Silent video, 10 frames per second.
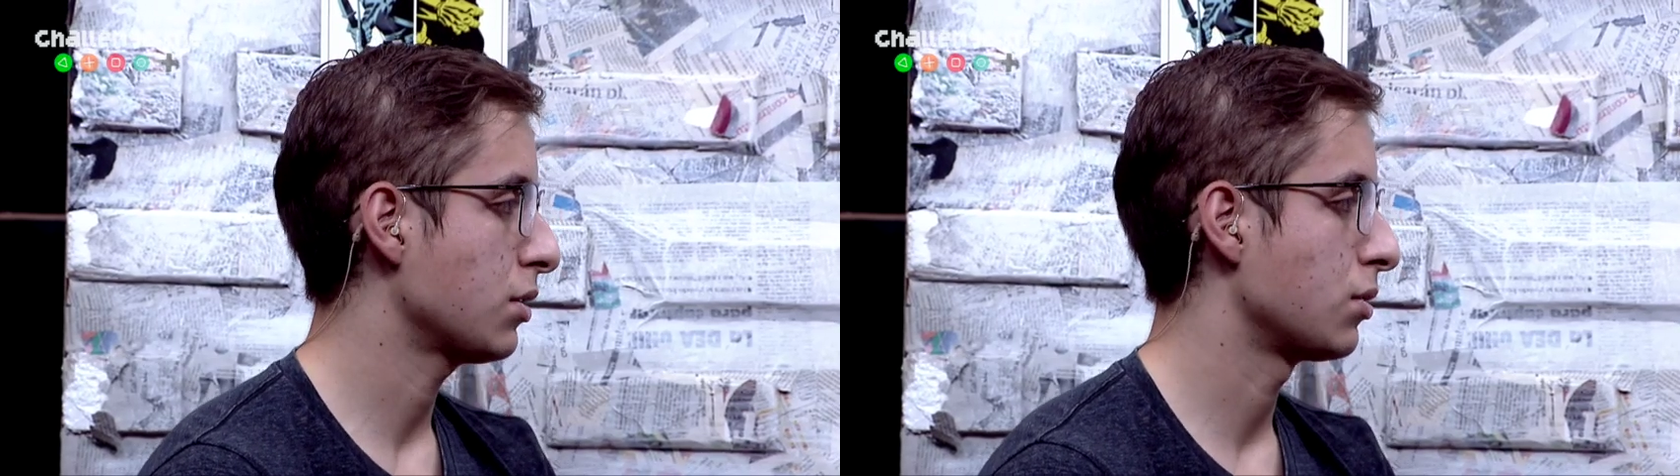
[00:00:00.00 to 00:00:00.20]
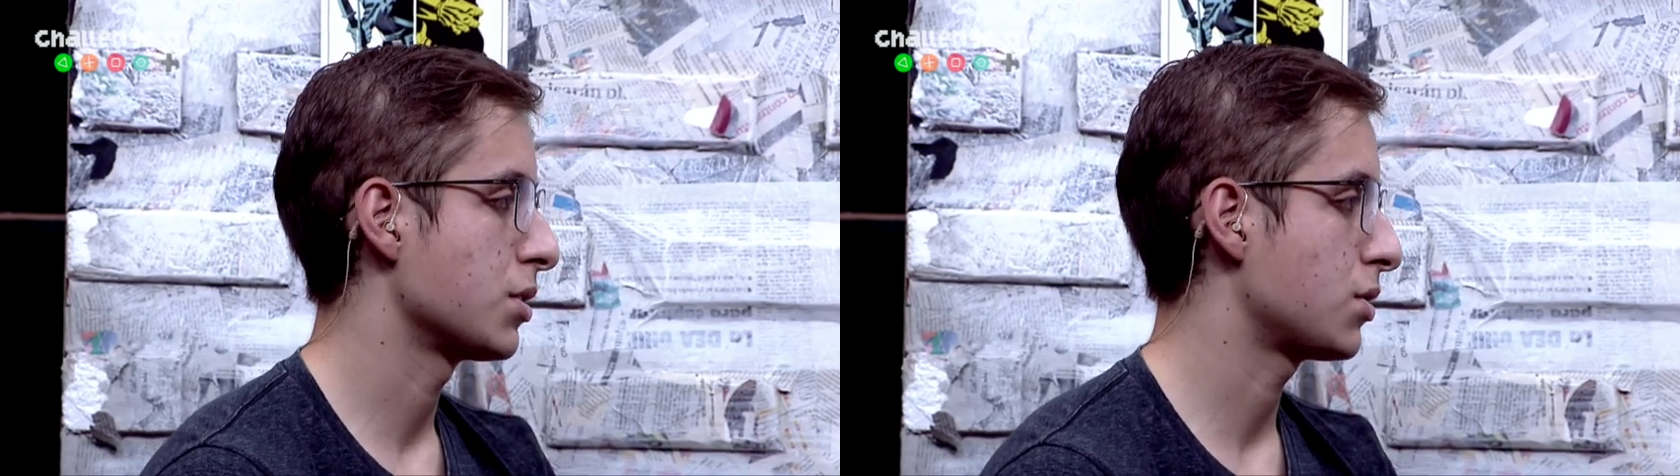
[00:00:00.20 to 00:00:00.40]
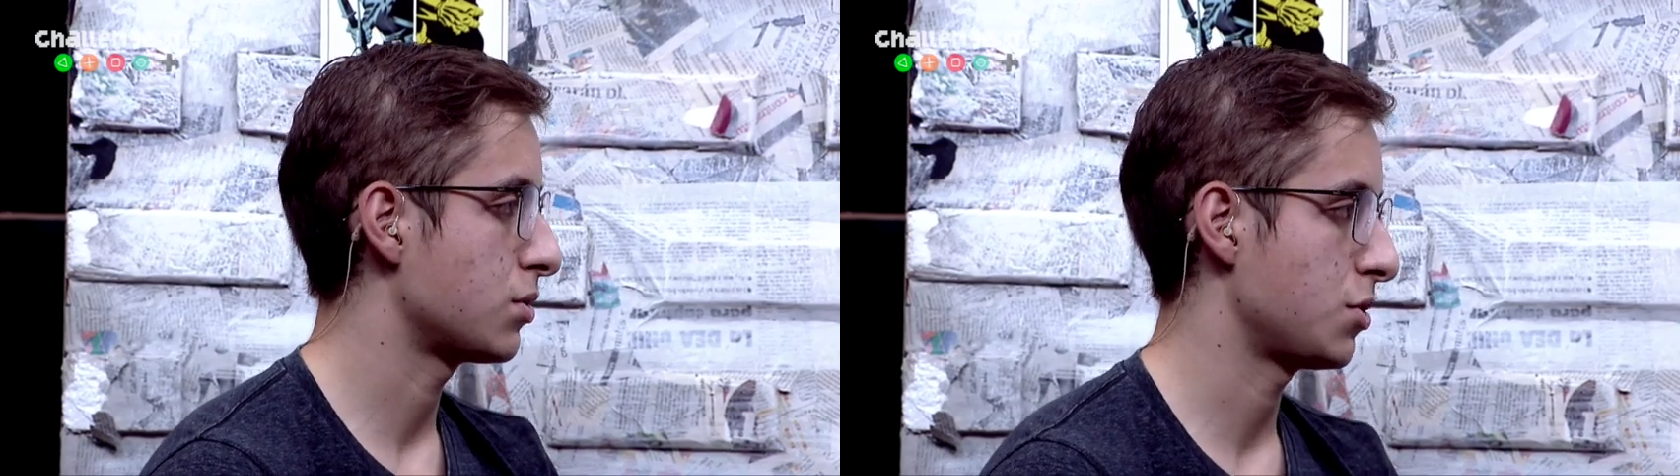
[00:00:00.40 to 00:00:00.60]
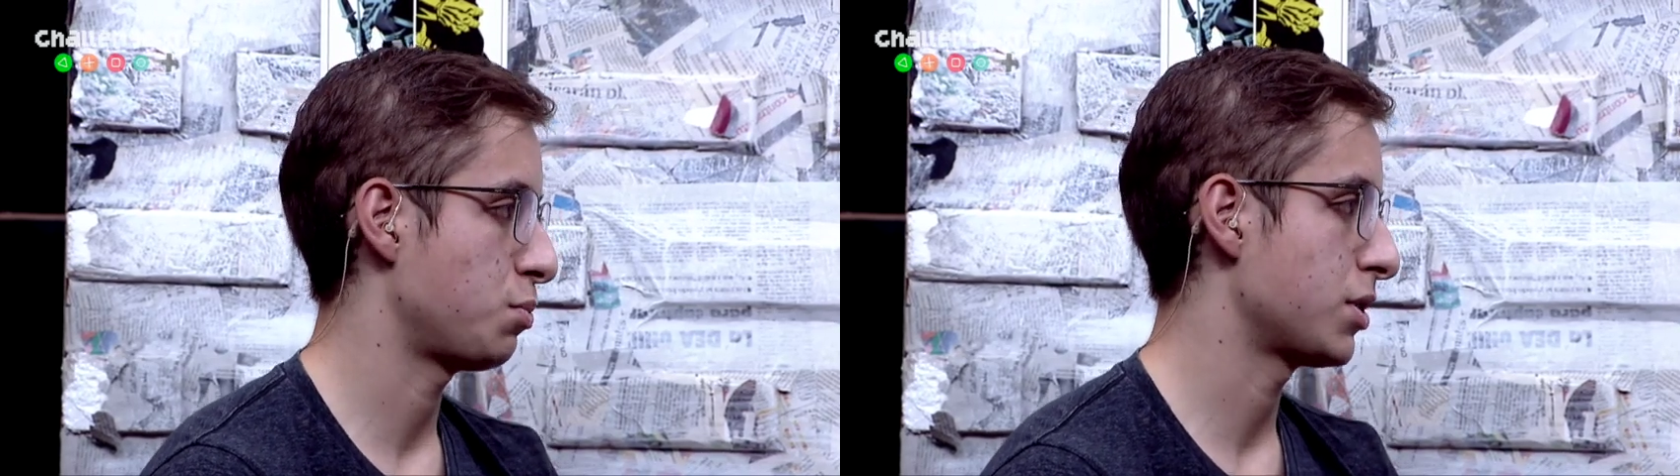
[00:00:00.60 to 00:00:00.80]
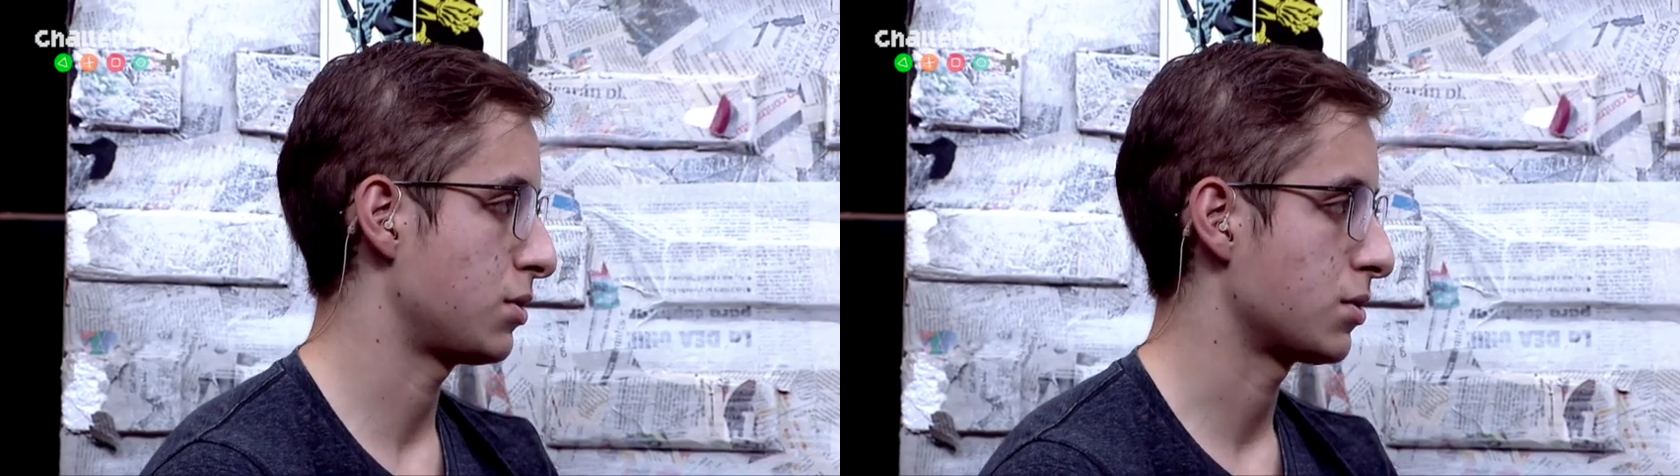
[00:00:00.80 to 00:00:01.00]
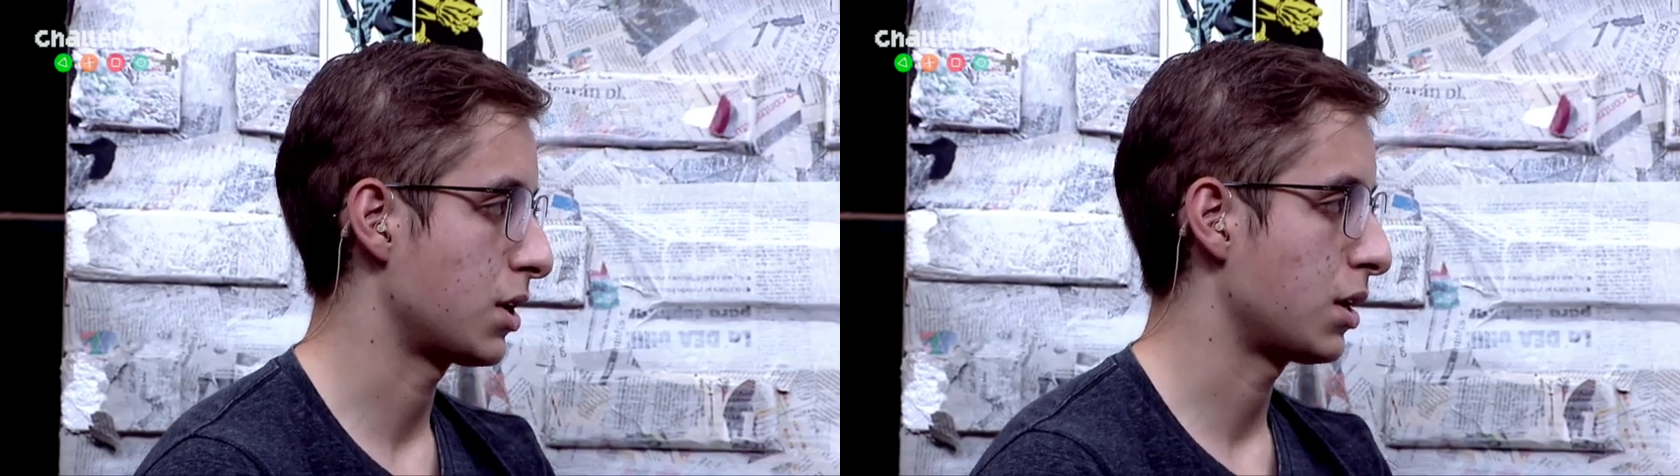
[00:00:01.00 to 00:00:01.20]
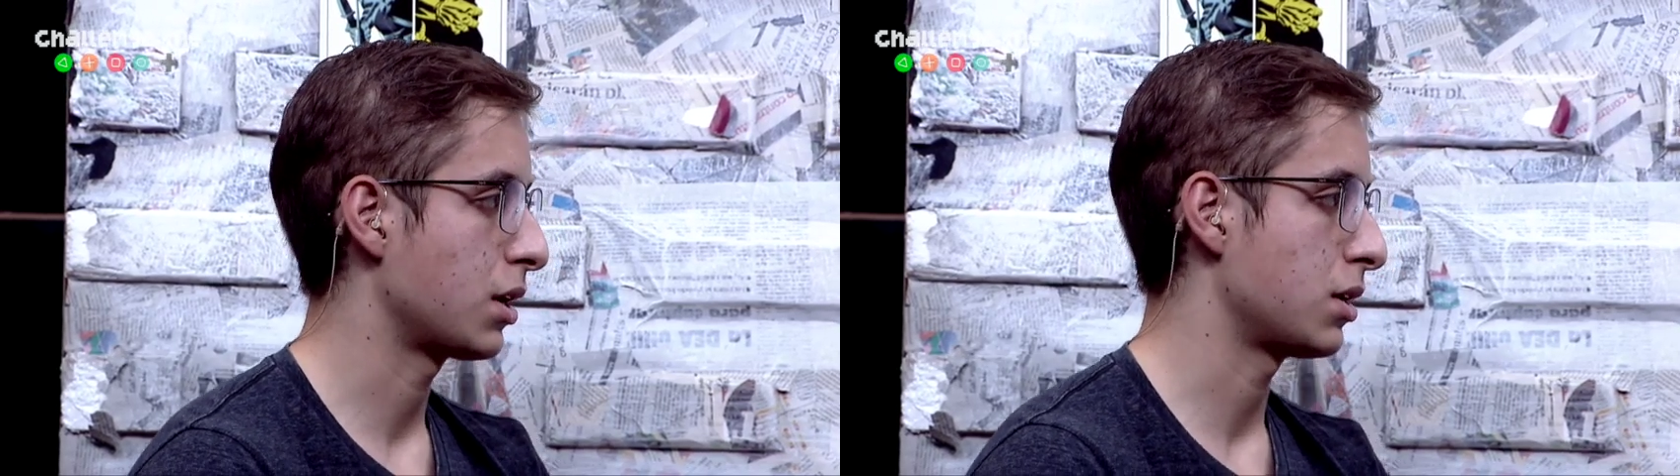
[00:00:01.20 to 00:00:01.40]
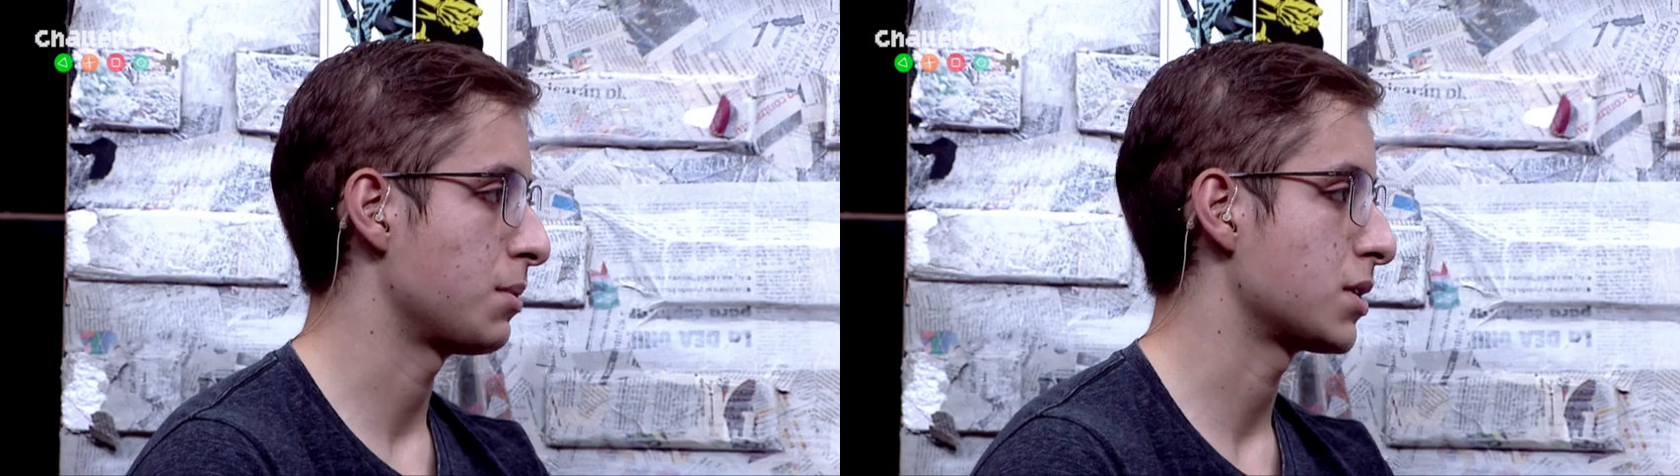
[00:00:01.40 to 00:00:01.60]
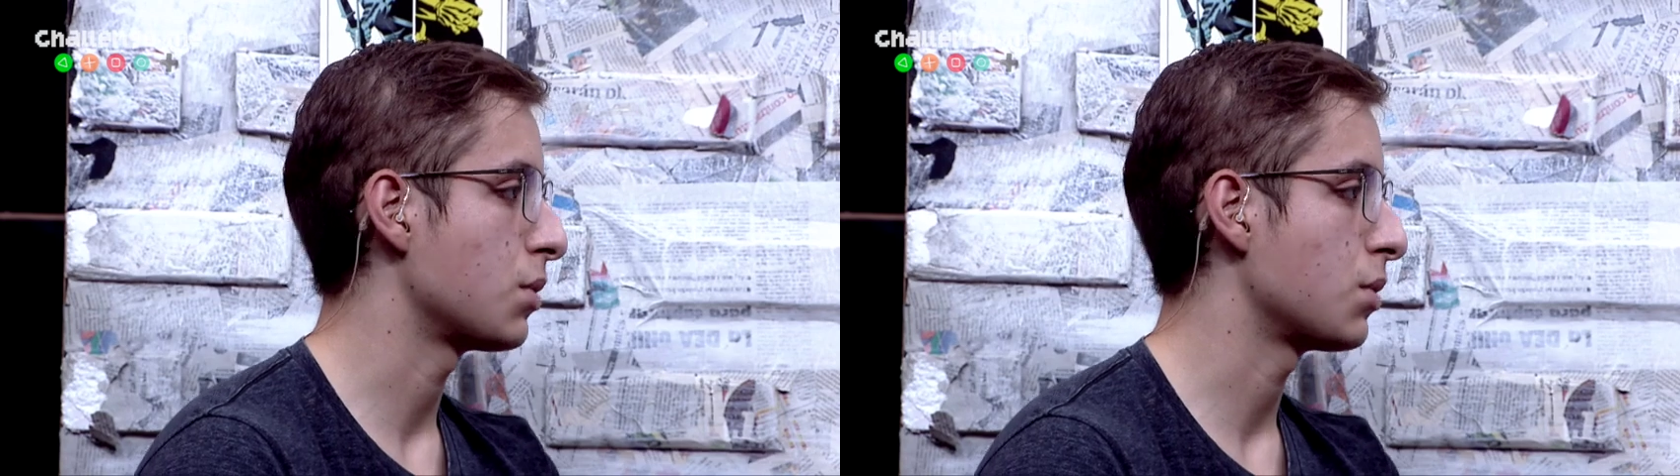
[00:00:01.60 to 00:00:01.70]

con estos dos puestos que, que llevas